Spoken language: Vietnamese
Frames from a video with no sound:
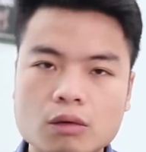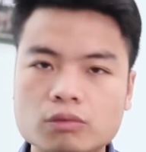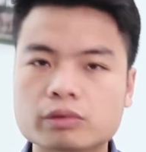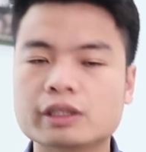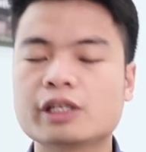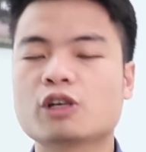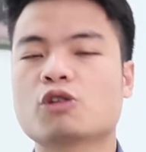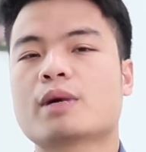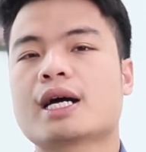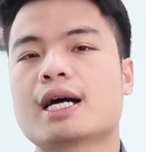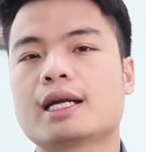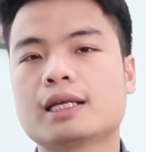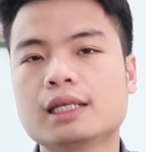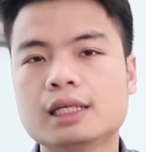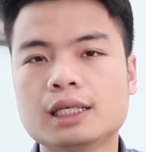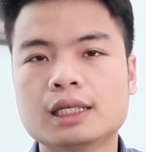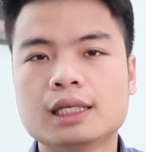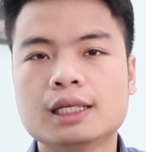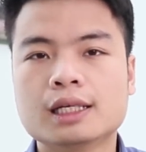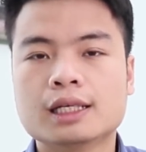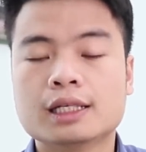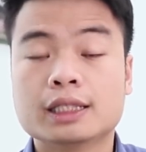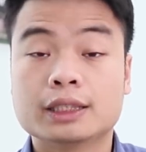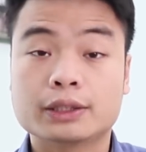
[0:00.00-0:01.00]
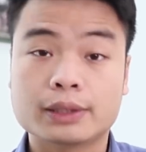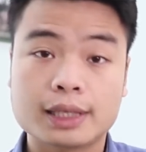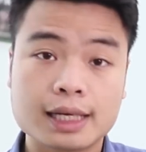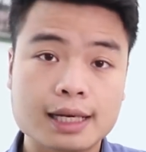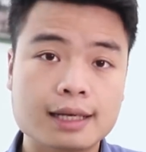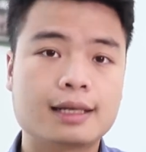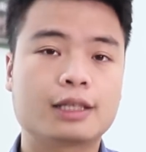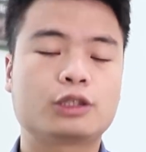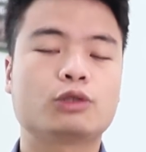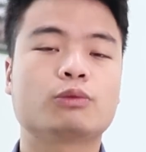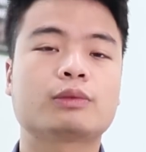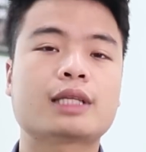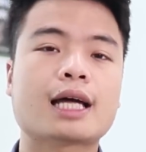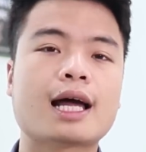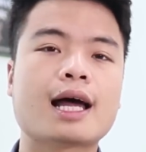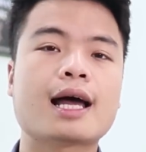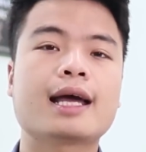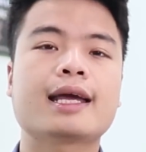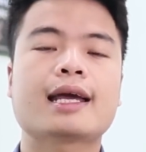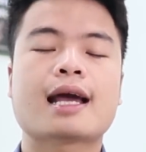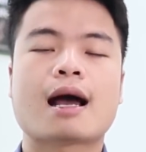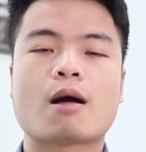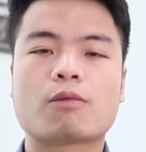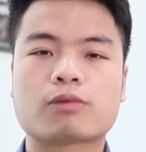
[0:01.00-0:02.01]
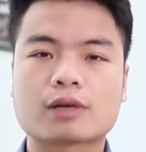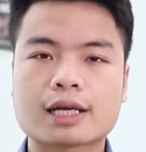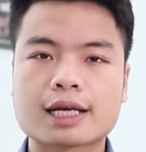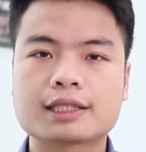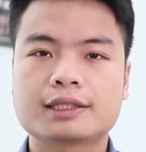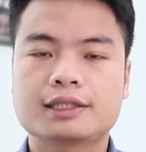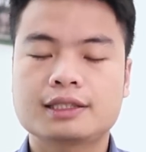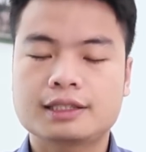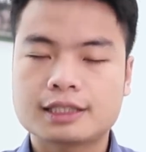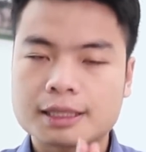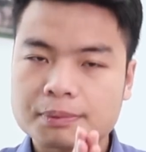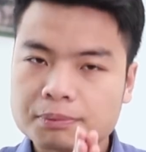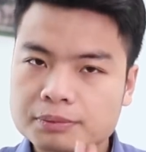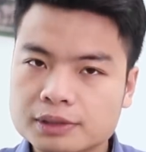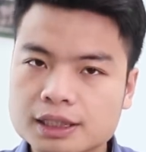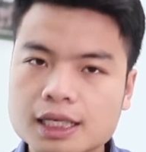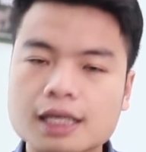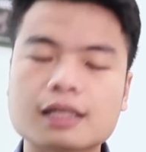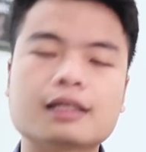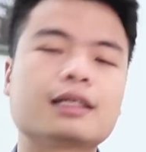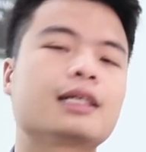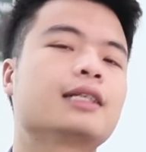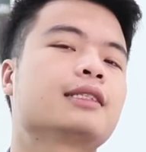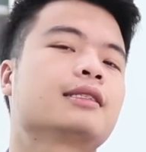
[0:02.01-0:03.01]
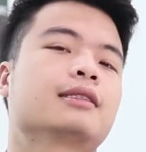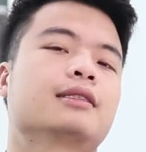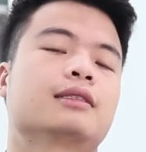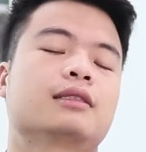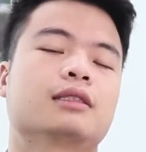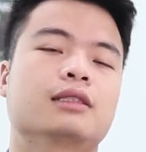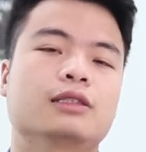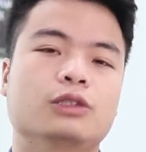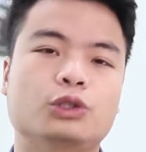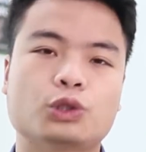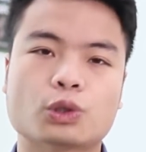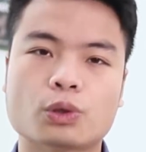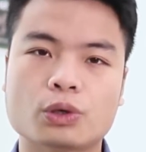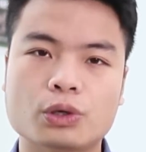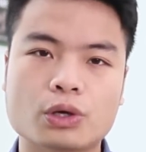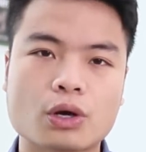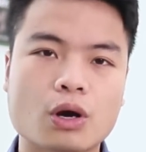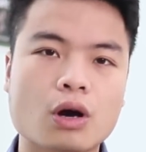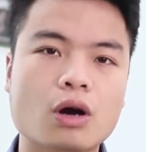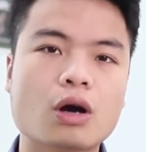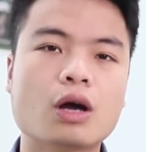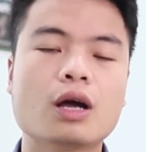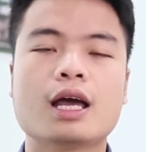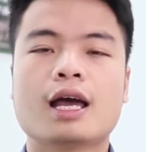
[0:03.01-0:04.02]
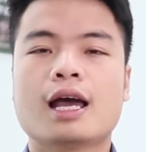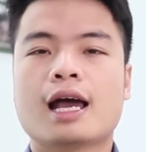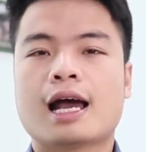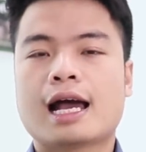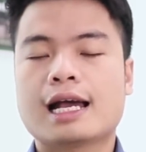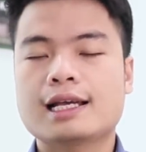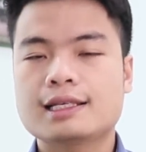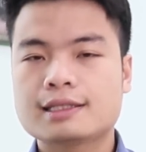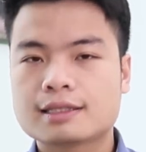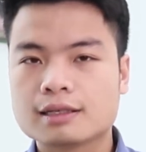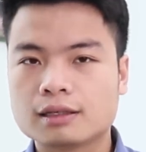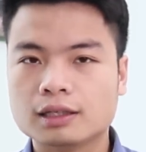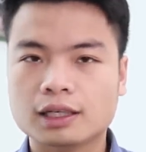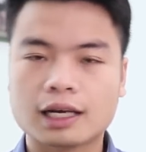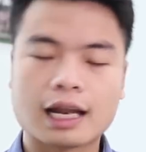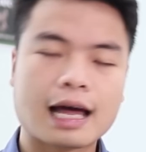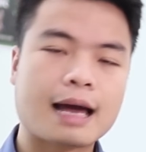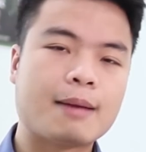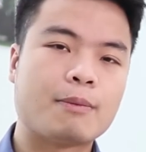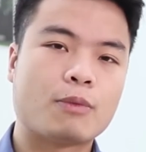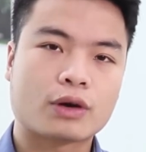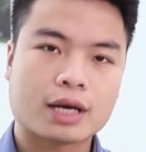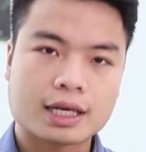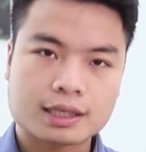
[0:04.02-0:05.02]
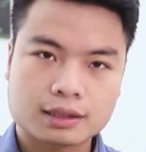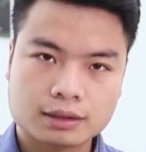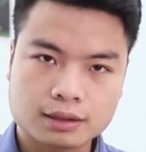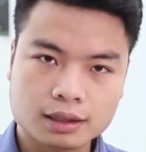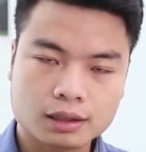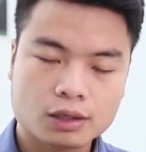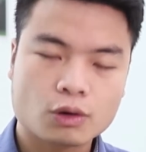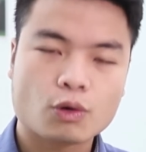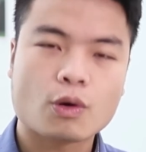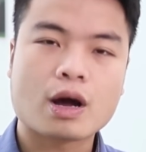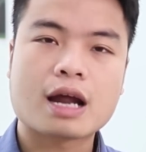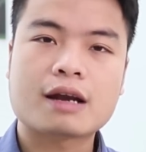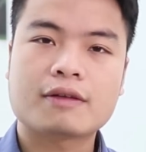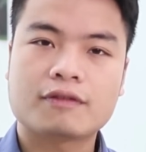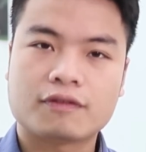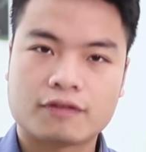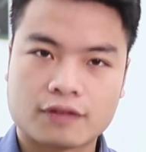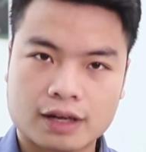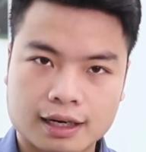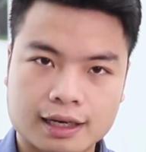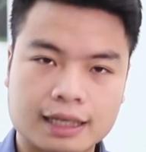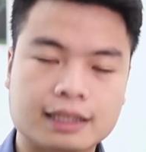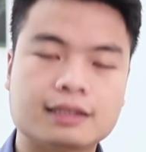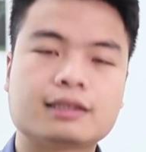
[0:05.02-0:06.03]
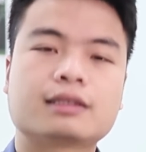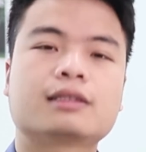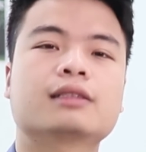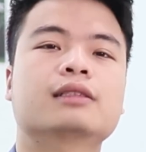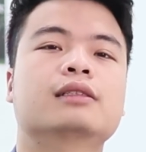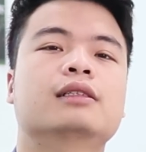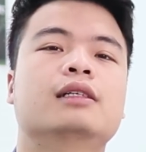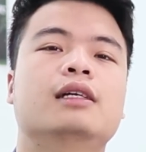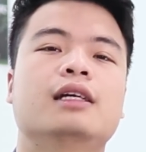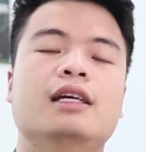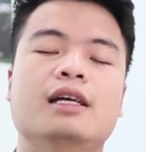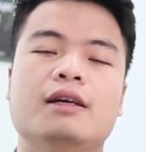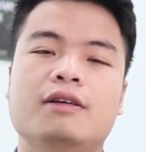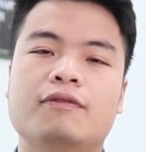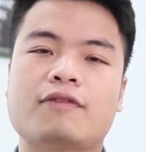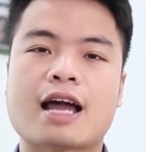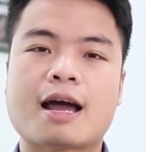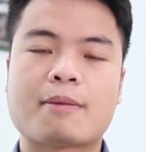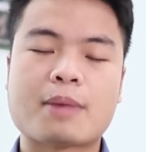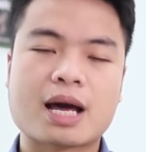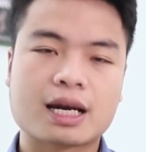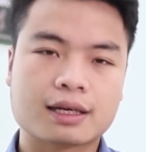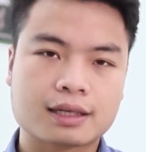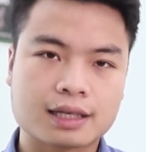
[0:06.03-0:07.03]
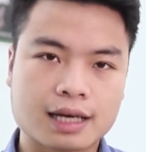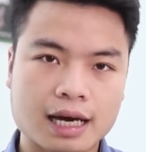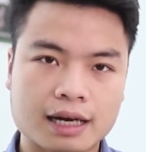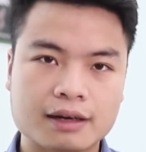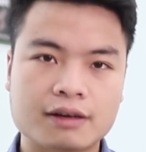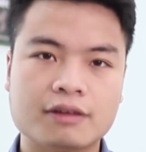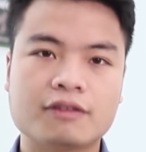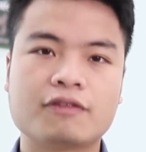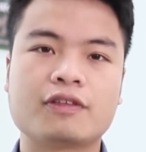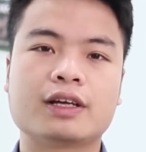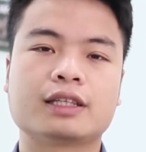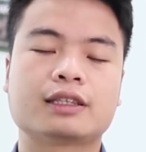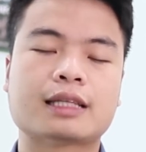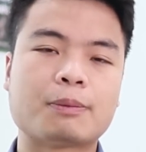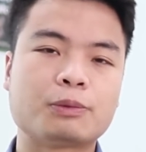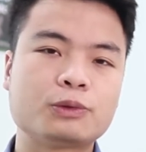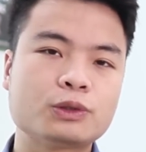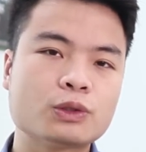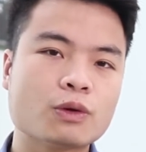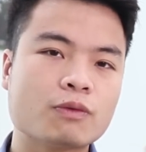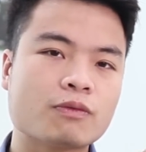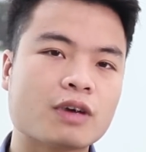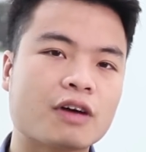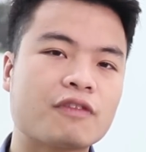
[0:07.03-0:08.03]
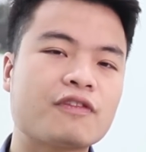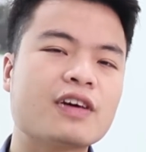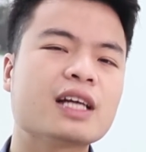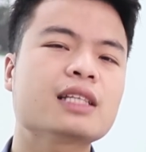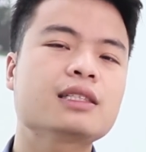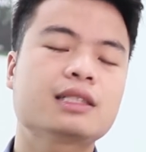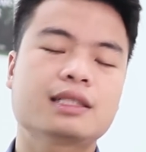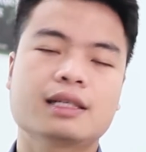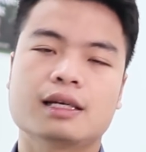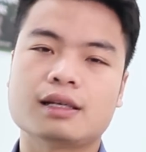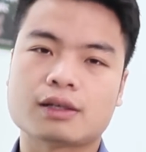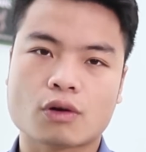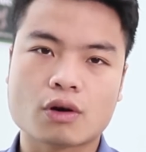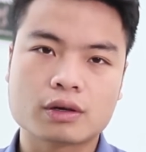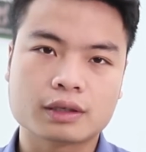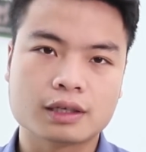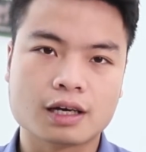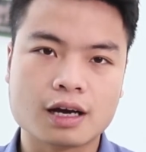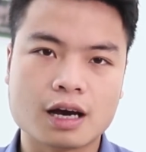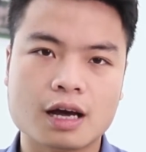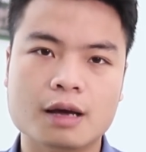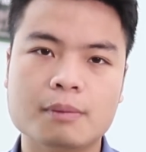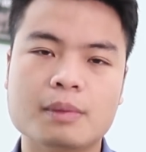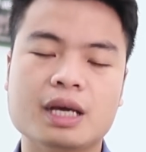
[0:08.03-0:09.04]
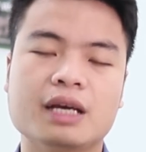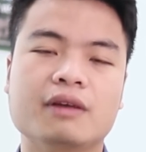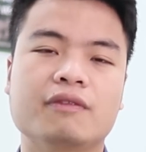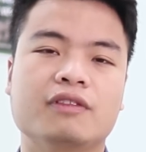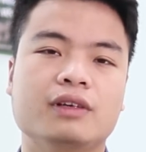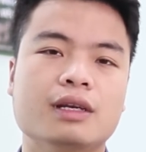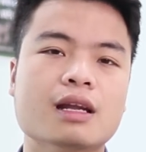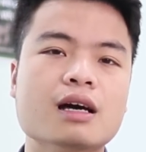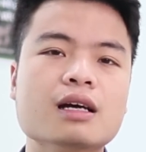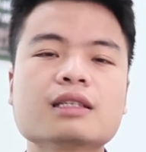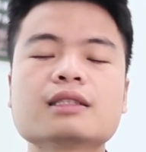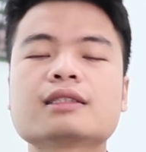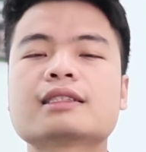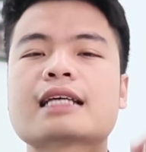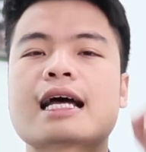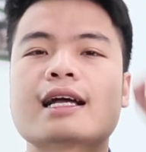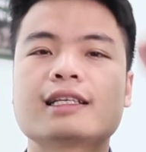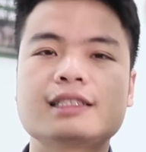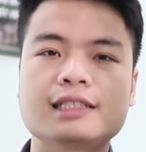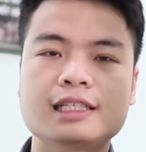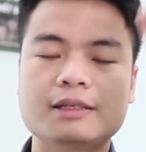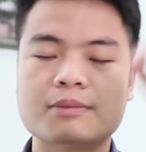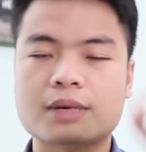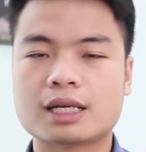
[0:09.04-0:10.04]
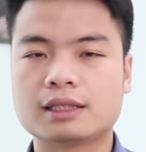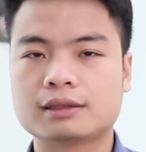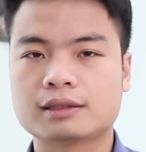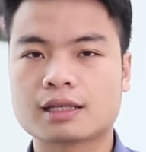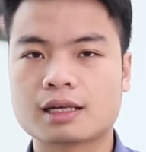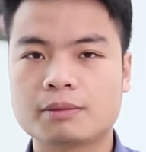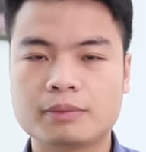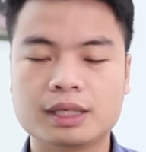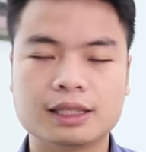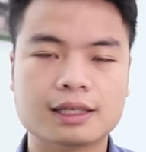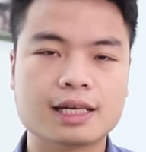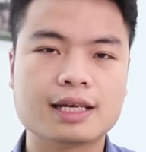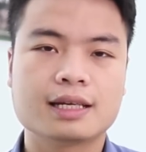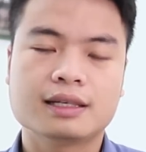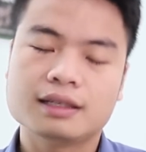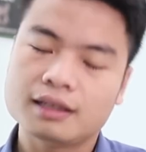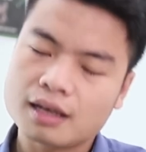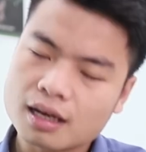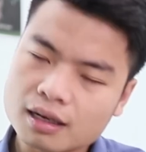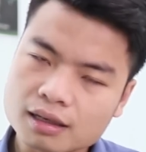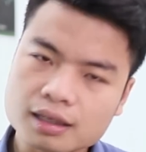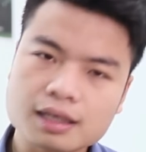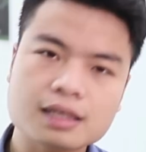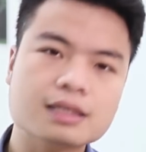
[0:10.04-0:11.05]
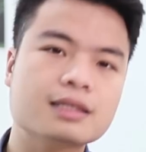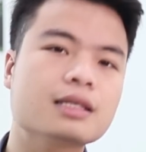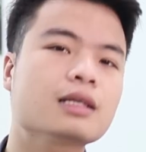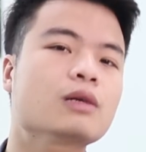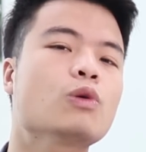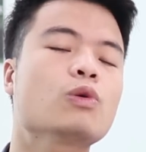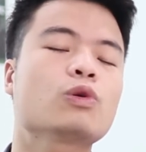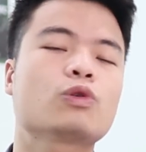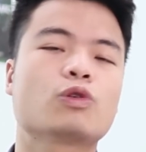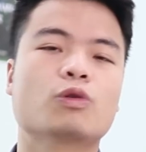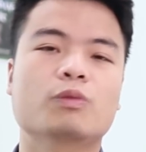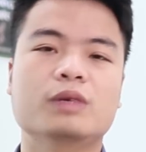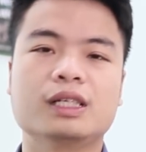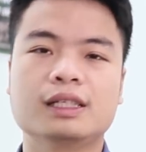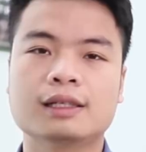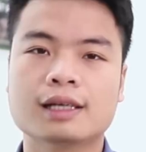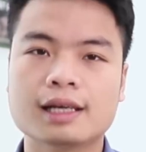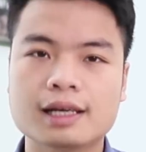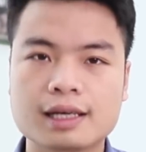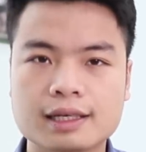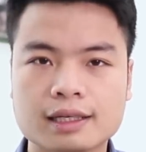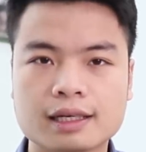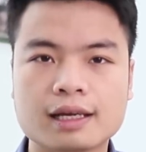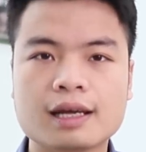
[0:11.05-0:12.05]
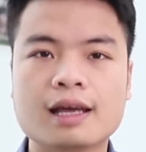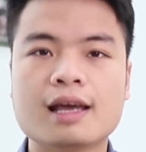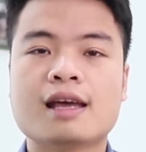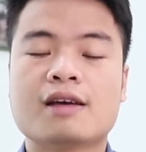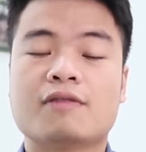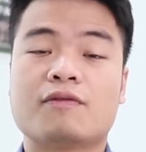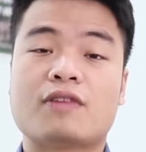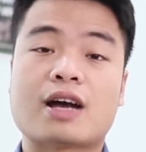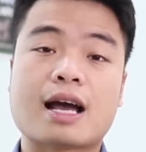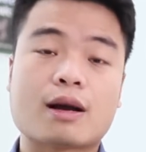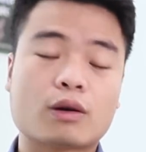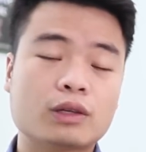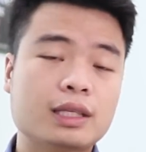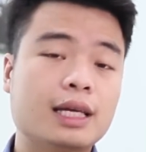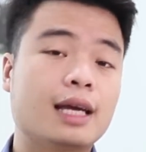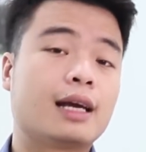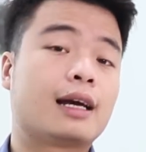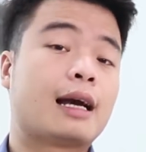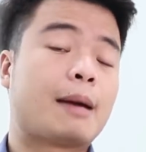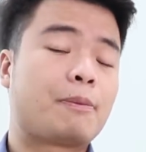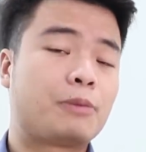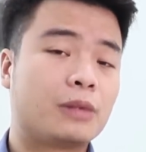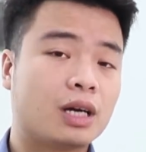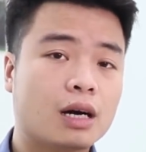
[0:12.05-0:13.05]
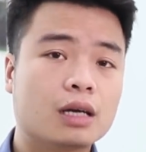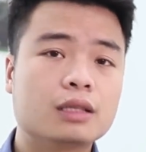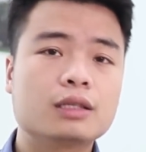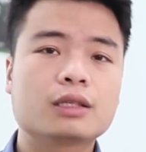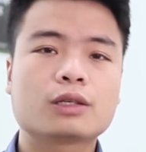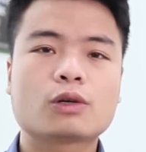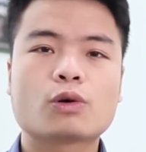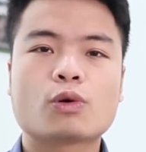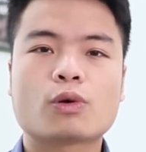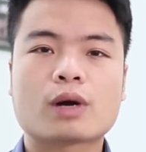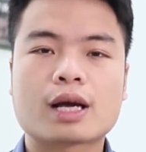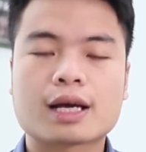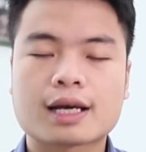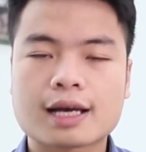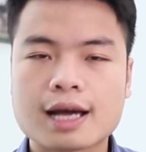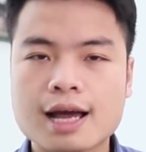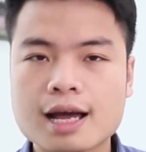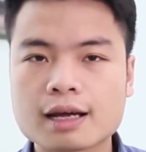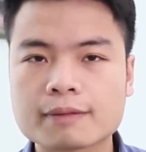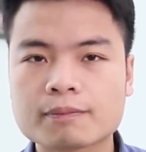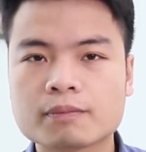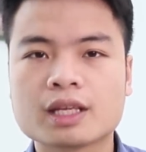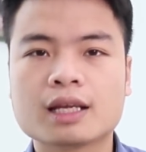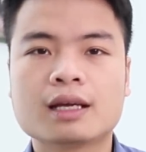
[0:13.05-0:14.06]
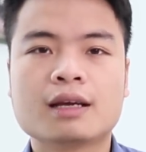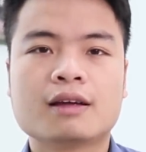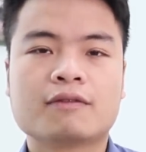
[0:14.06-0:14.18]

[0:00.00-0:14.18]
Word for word: không yêu bạn. Cho nên là chúng ta hãy học cách chấp nhận cái sự từ chối đó, hãy dừng lại một cách dứt khoát và lịch sự. Và bạn cần phải tập trung vào phát triển con người mình, nâng giá trị bản thân mình lên, nâng cái sức hút của mình lên và có thể gặp gỡ những cô gái khác.